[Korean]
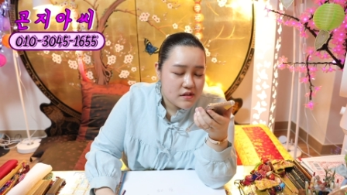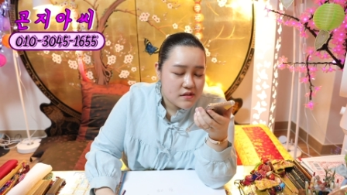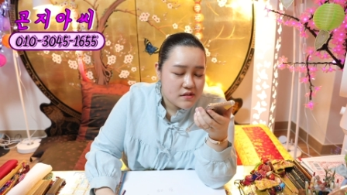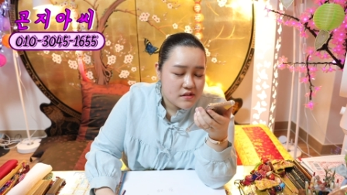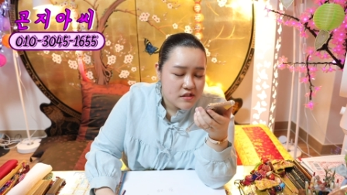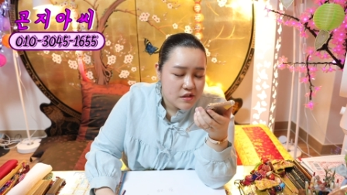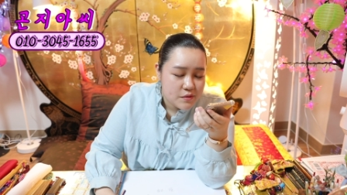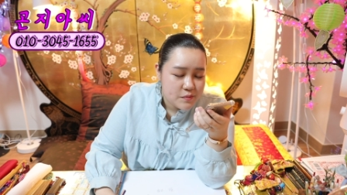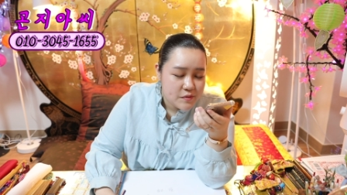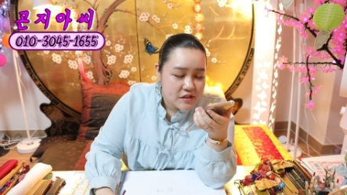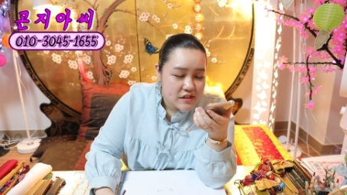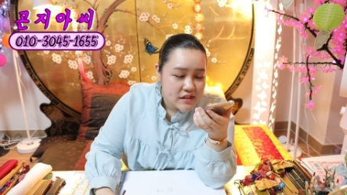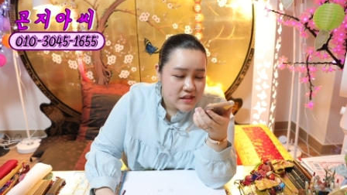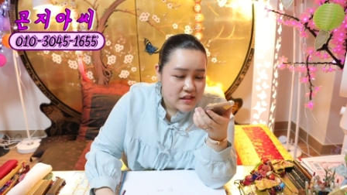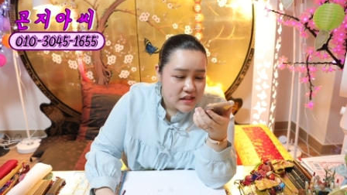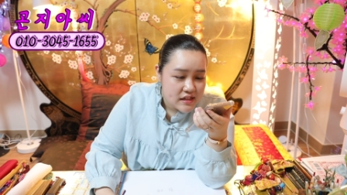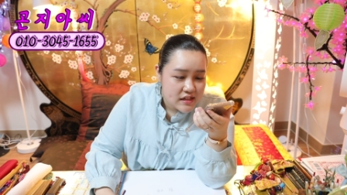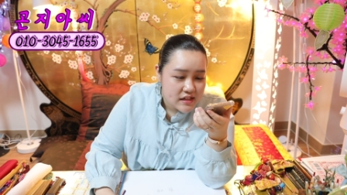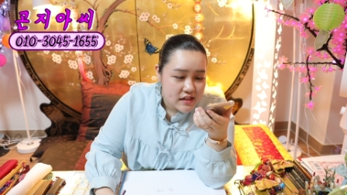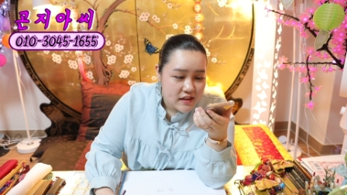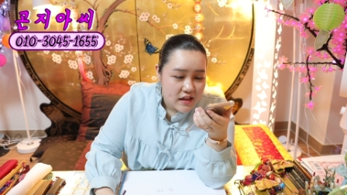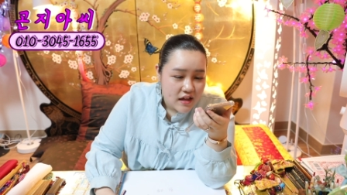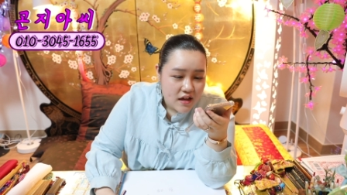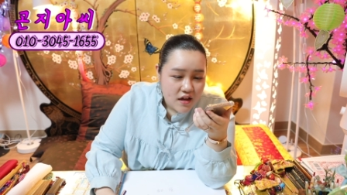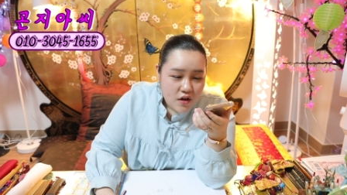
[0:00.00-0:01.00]
왜
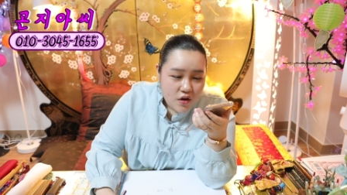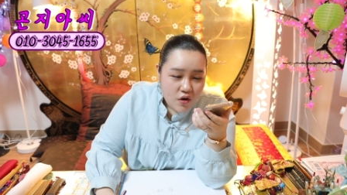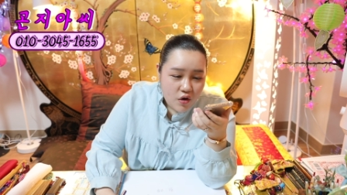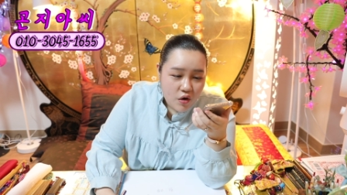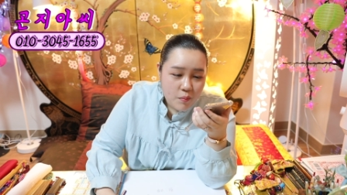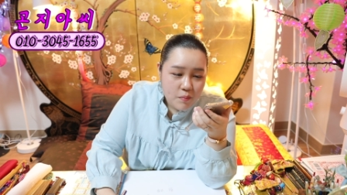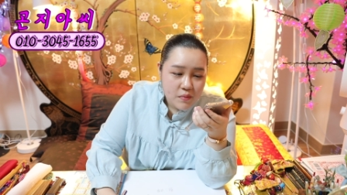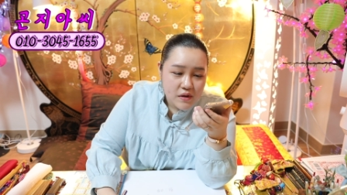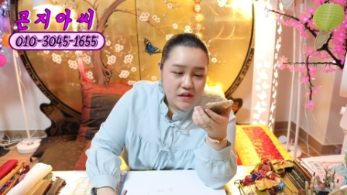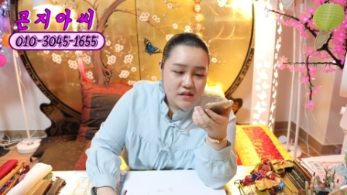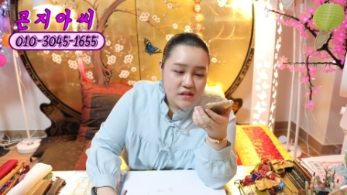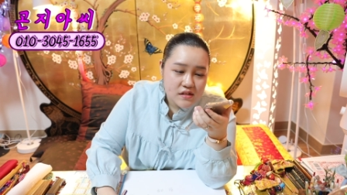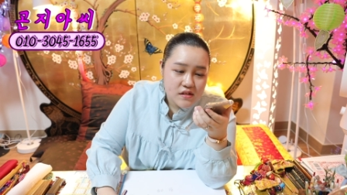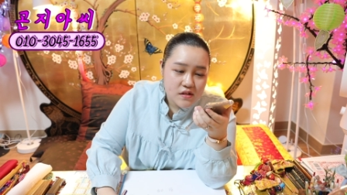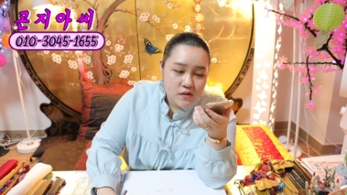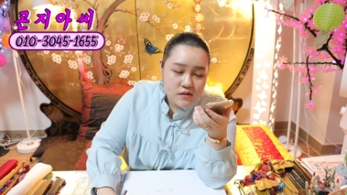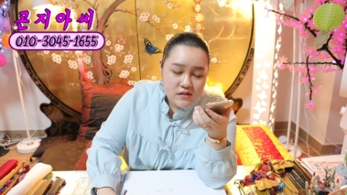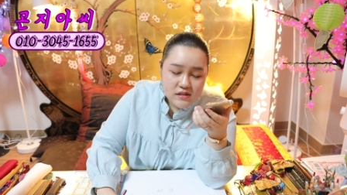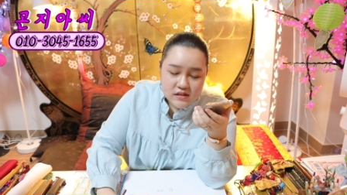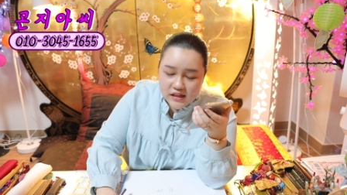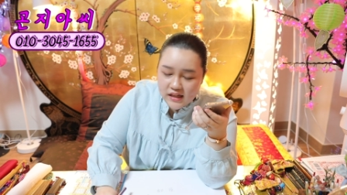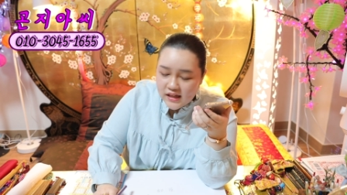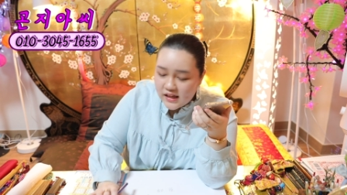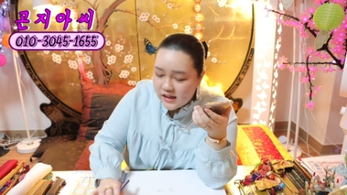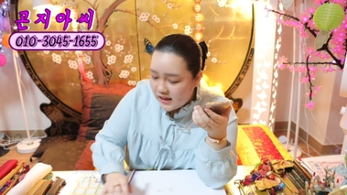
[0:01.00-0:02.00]
그러냐면은 엄마는
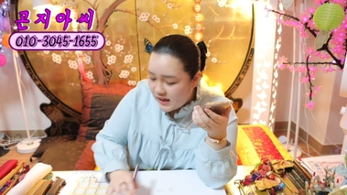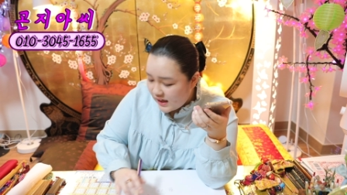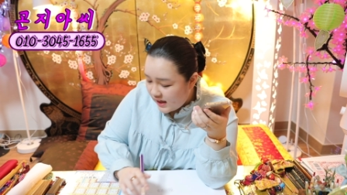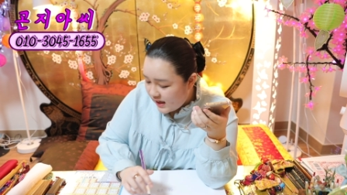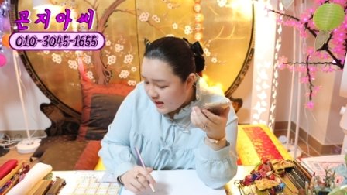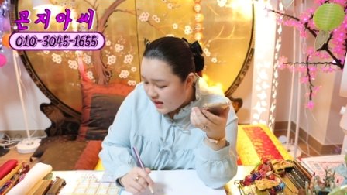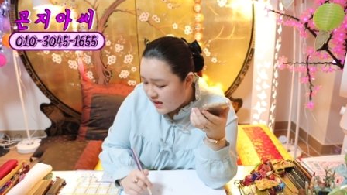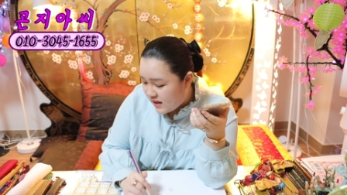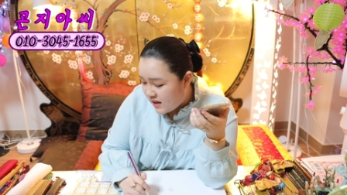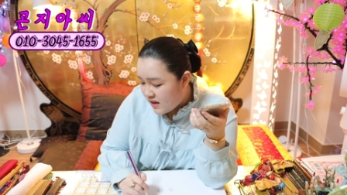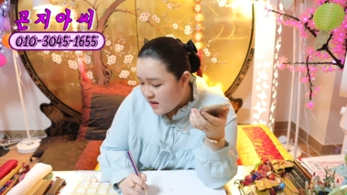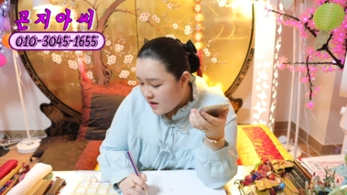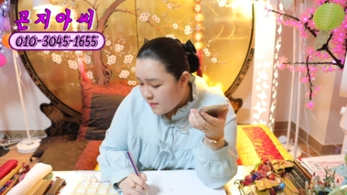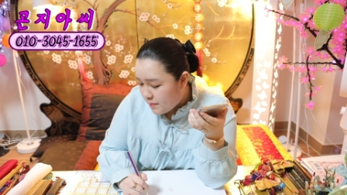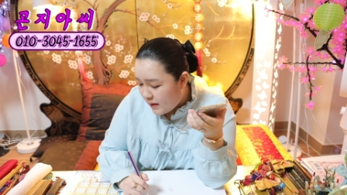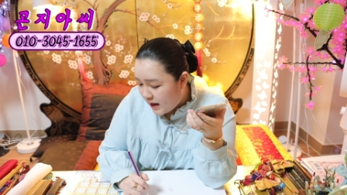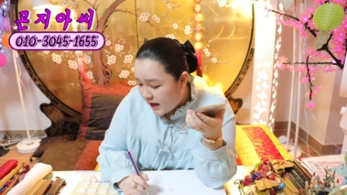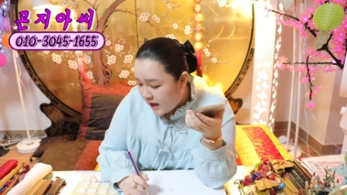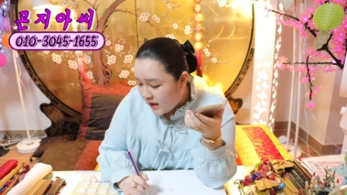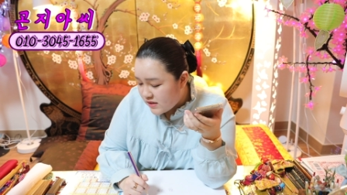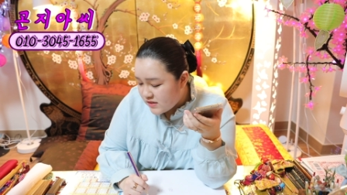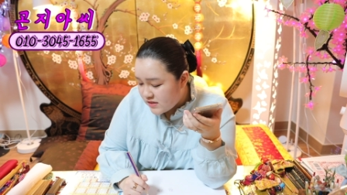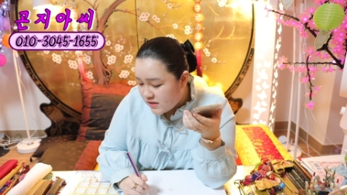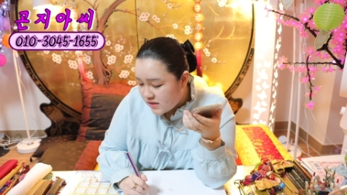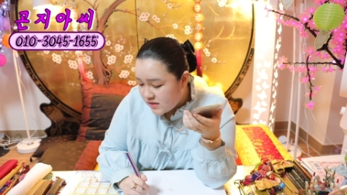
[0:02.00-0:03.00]
여태
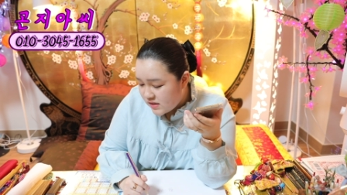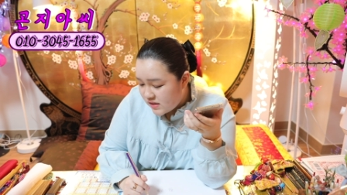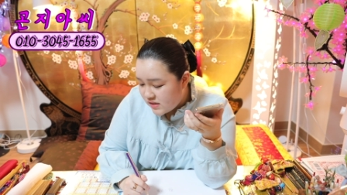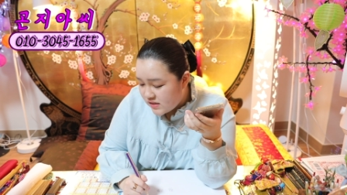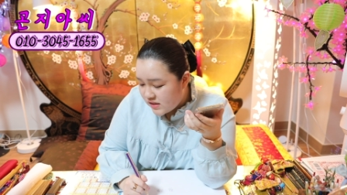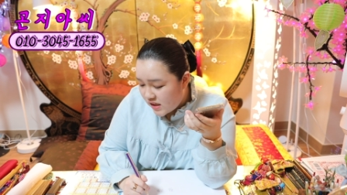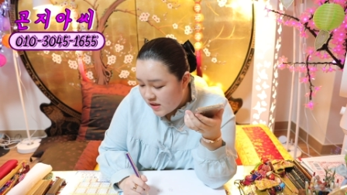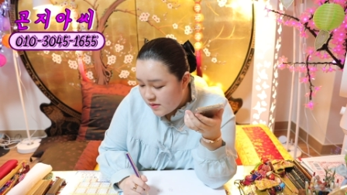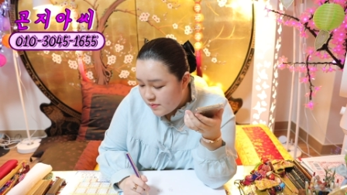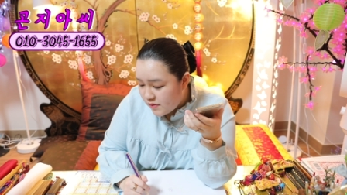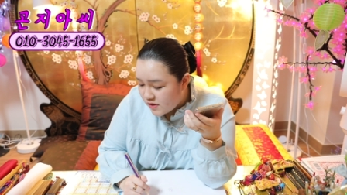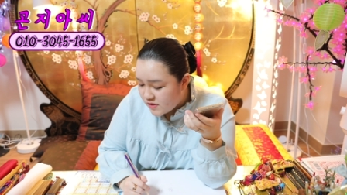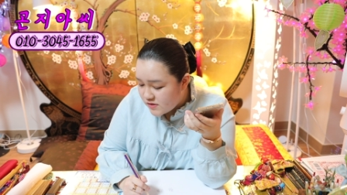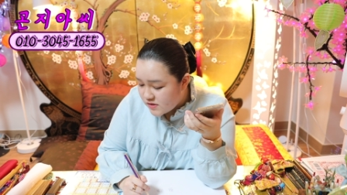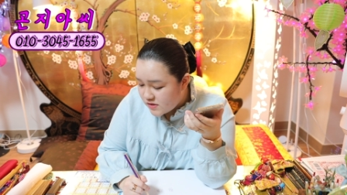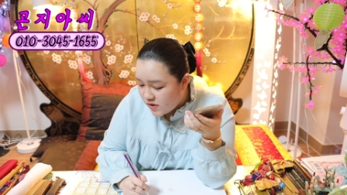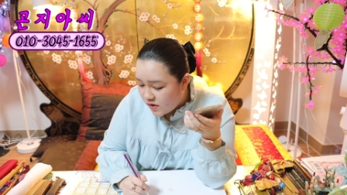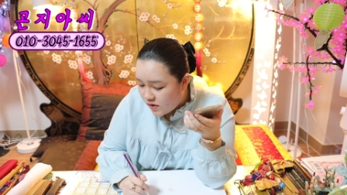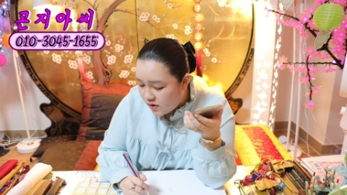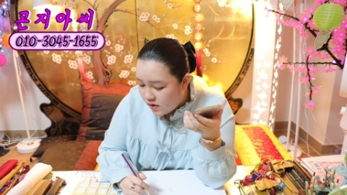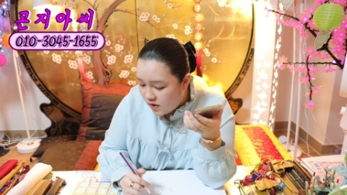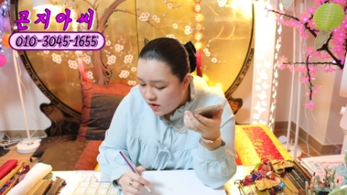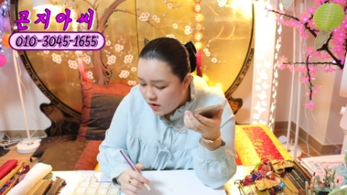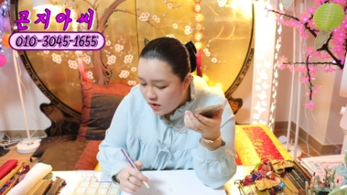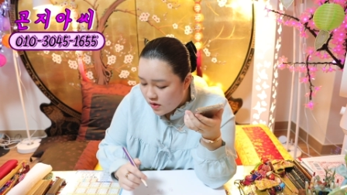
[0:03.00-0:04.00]
마흔 세 살
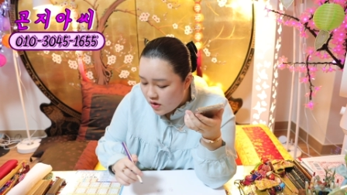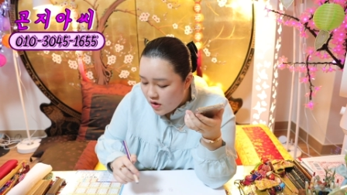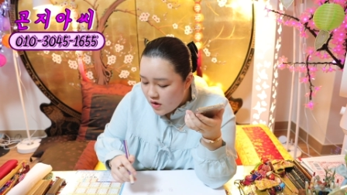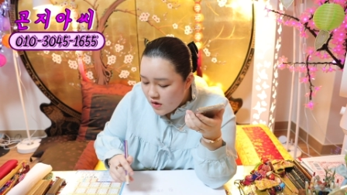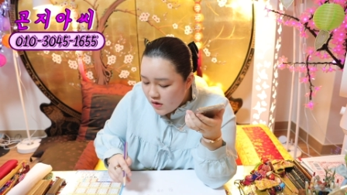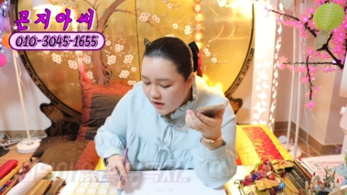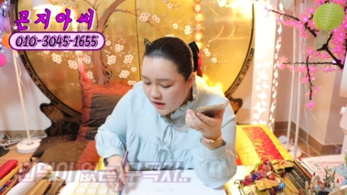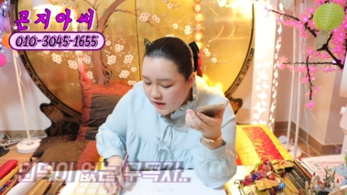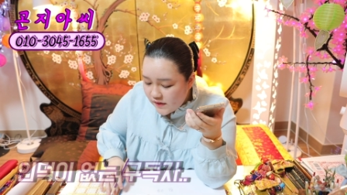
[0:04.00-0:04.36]
살면서